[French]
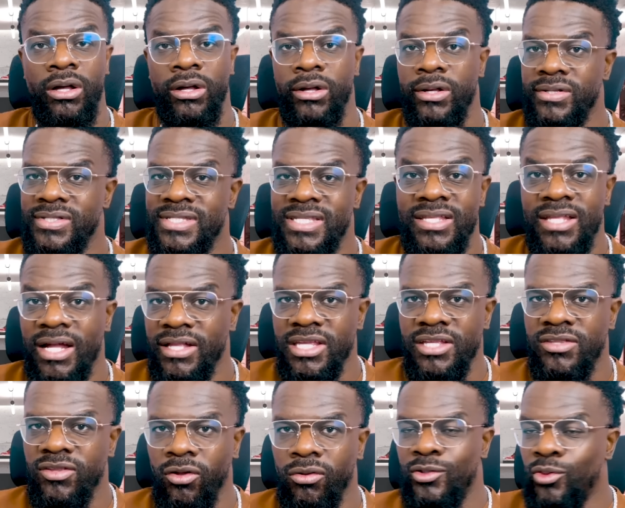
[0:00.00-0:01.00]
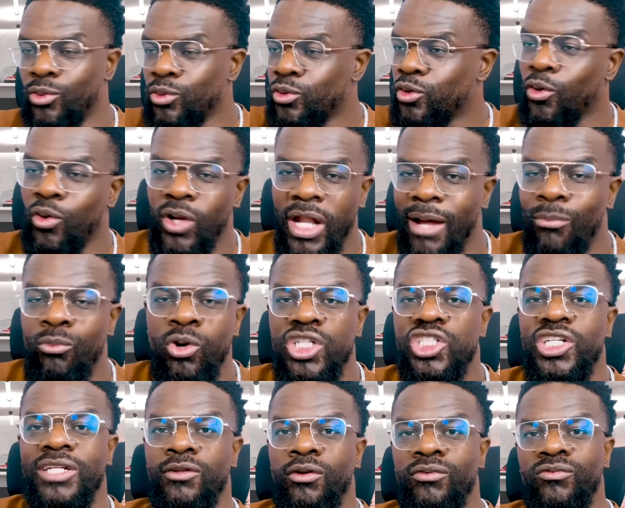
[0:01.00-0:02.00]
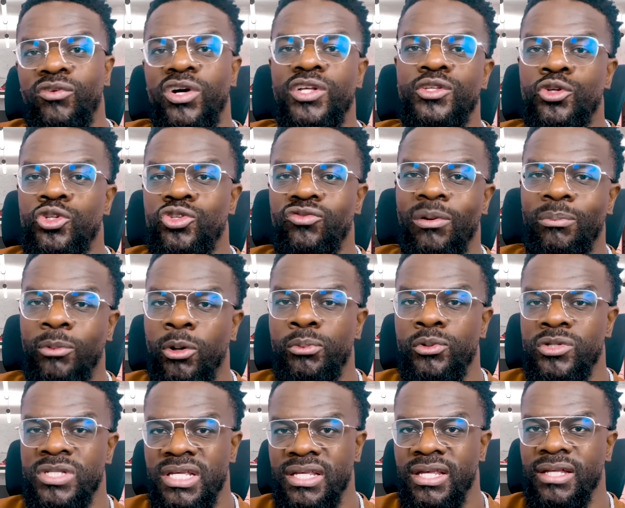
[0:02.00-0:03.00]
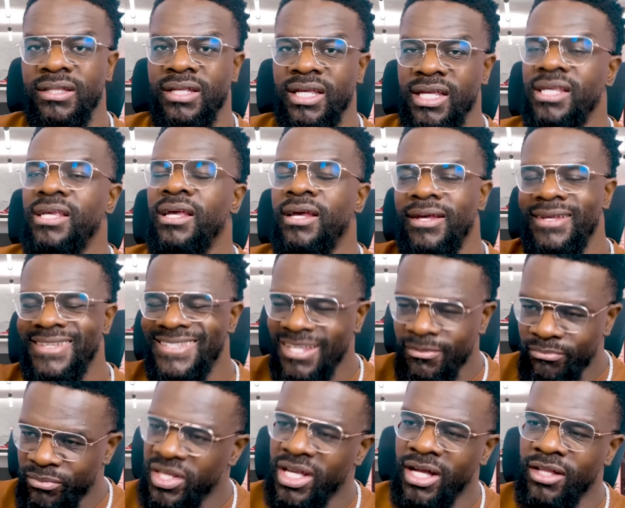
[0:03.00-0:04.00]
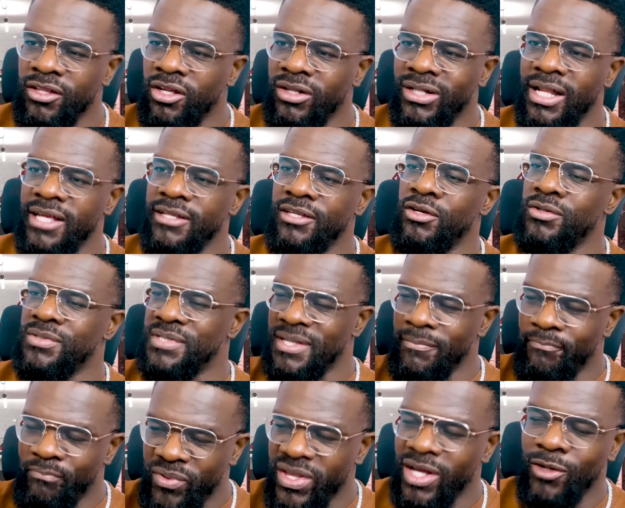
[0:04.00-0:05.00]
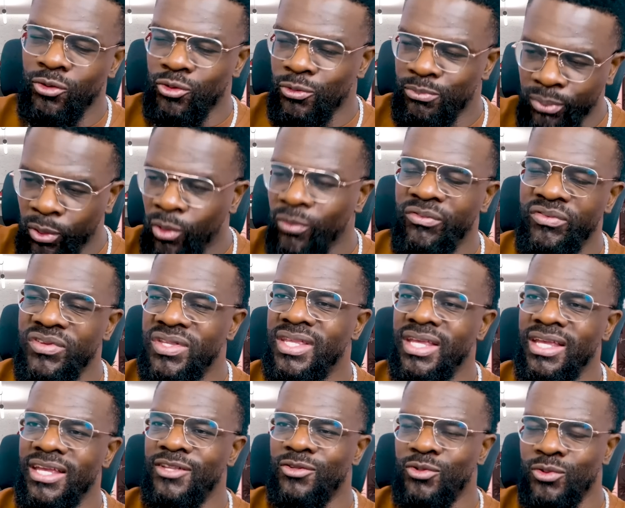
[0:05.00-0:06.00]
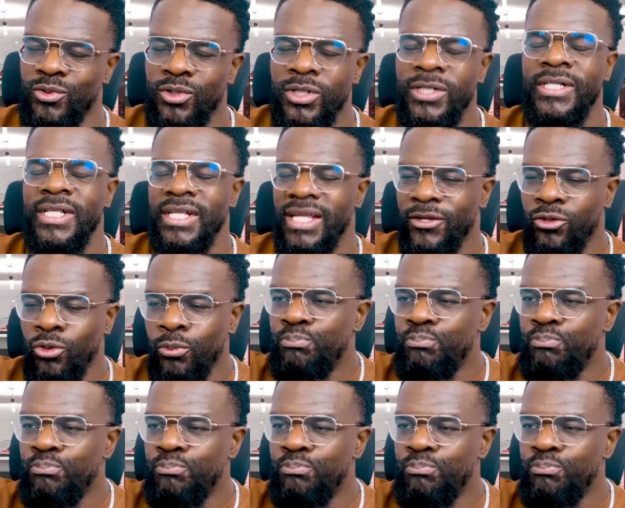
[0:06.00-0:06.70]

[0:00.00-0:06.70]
euh, ces derniers temps. Donc euh, là, moi, j'attends de voir ce que tu vas proposer, Kendrick. C'est bien Not Like Us, c'est bien de profiter et de,